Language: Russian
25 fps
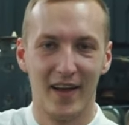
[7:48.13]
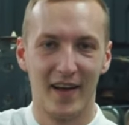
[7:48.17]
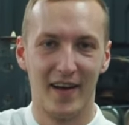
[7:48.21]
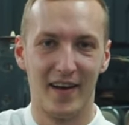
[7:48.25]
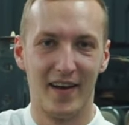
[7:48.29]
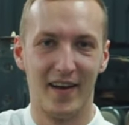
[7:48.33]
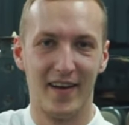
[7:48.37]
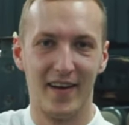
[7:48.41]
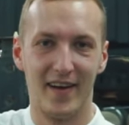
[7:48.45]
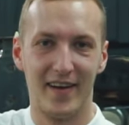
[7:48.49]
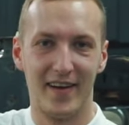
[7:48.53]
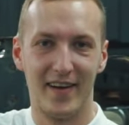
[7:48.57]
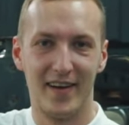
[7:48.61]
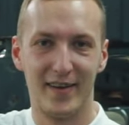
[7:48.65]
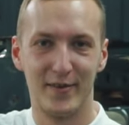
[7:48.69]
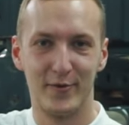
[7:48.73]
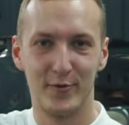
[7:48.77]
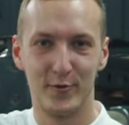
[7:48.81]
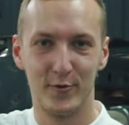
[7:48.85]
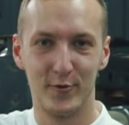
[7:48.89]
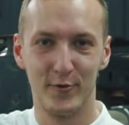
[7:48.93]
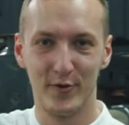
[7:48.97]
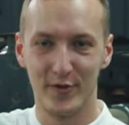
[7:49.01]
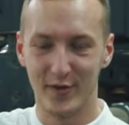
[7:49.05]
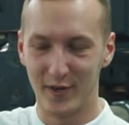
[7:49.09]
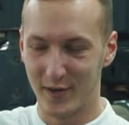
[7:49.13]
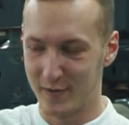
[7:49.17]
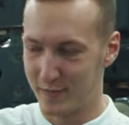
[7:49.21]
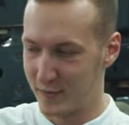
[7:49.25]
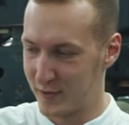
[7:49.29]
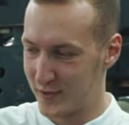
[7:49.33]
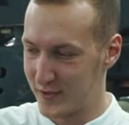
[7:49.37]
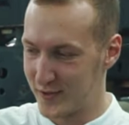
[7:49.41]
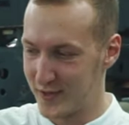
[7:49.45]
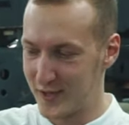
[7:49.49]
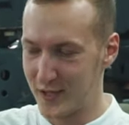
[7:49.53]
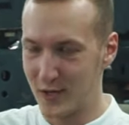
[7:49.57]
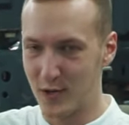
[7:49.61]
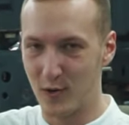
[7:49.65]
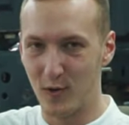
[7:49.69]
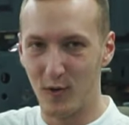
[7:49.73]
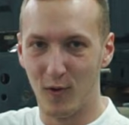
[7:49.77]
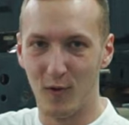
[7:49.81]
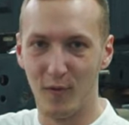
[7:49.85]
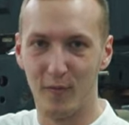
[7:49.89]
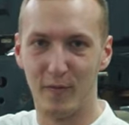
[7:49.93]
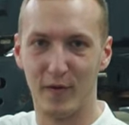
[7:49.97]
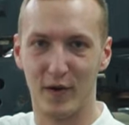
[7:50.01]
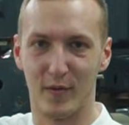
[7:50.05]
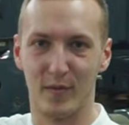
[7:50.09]
э, тюнинг вот
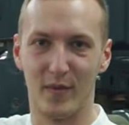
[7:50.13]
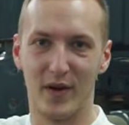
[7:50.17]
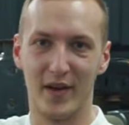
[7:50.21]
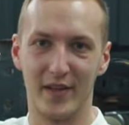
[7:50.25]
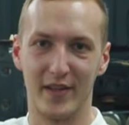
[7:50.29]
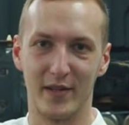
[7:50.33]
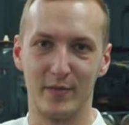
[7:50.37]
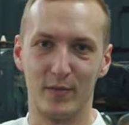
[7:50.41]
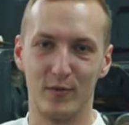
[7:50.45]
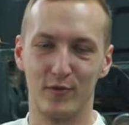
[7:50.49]
такого формата.